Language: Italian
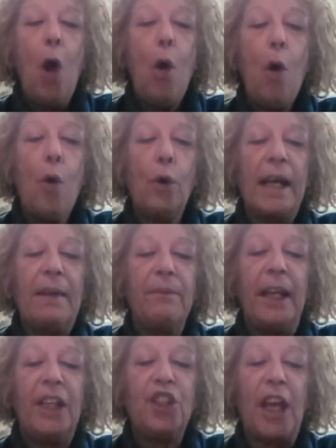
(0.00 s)
Ora
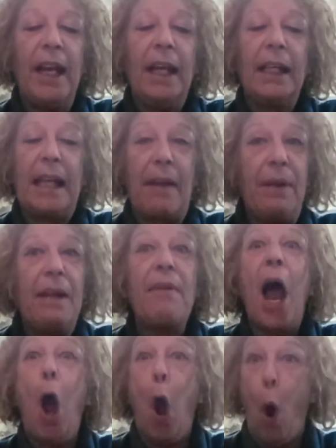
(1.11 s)
invece, che
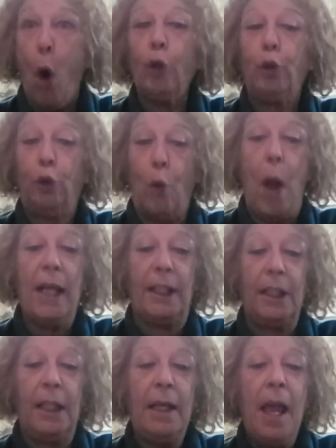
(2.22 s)
aveva otto
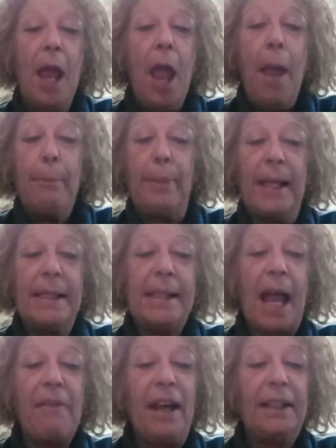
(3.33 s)
anni,
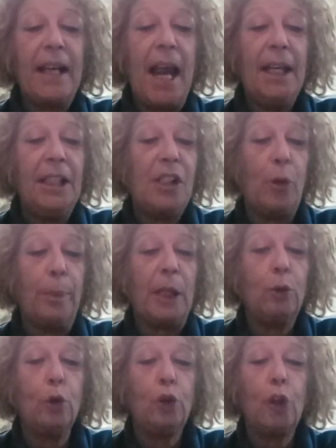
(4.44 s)
pensava ai treni
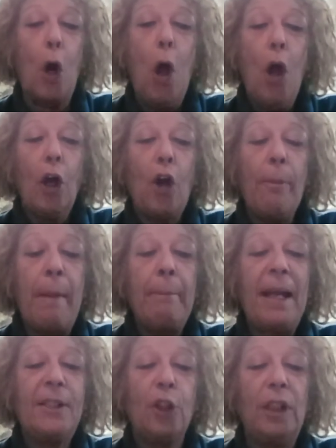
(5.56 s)
soprattutto come
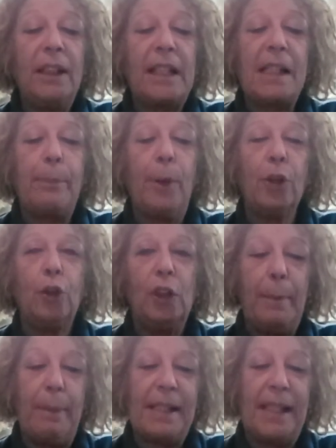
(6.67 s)
mezzo di trasporto di
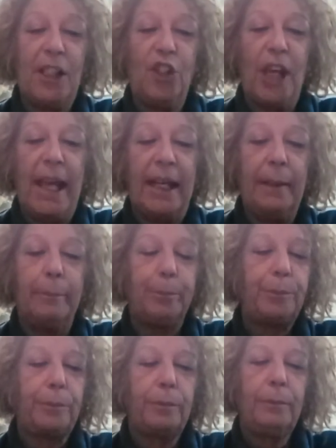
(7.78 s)
passeggeri.
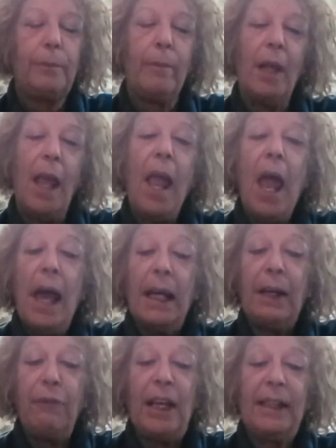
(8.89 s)

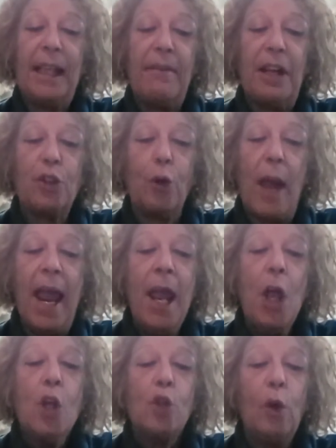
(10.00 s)
Rifletteva cioè
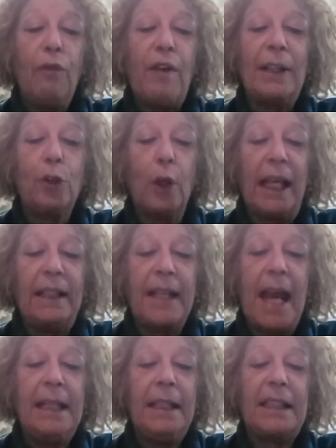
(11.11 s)
sul fatto che i
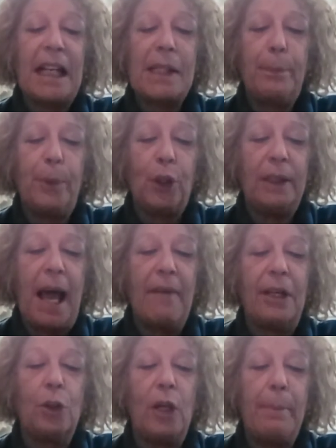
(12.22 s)
treni
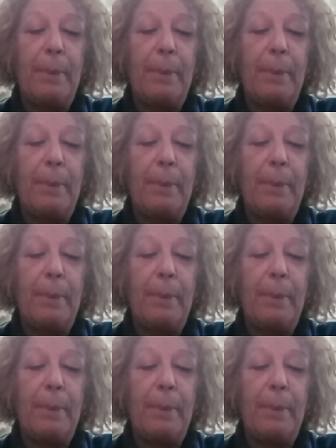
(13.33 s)
trasportavano le